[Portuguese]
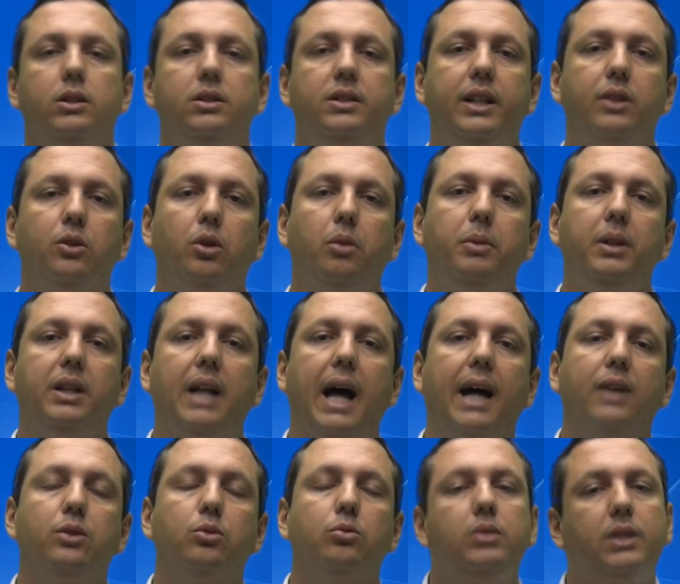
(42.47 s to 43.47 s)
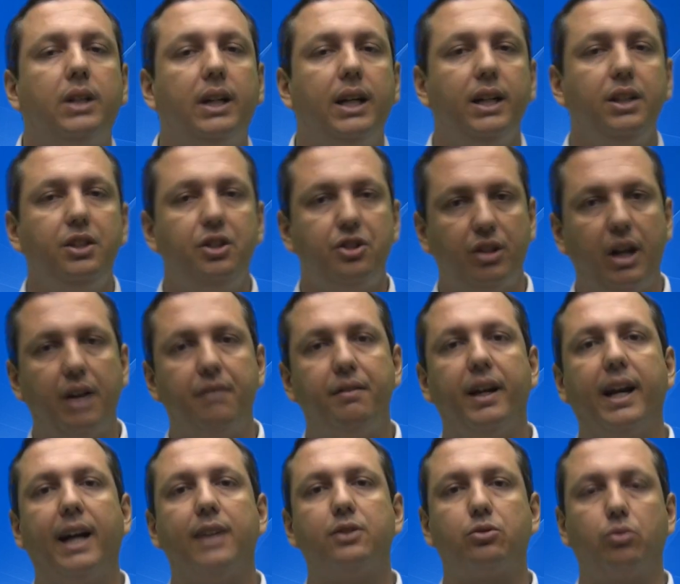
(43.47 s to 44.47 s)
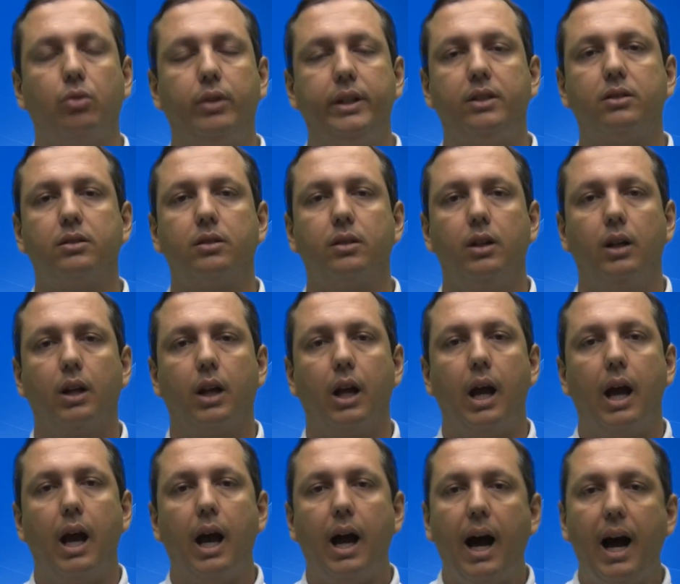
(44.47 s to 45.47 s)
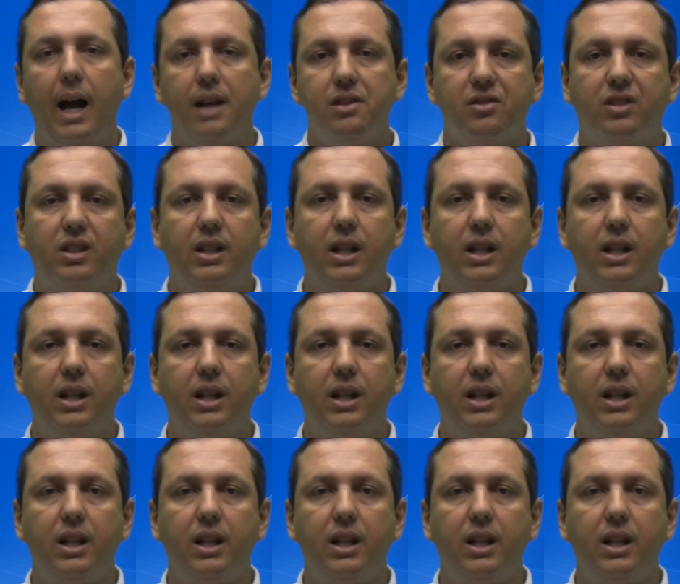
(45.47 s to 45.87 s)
denominado grandes navegações. As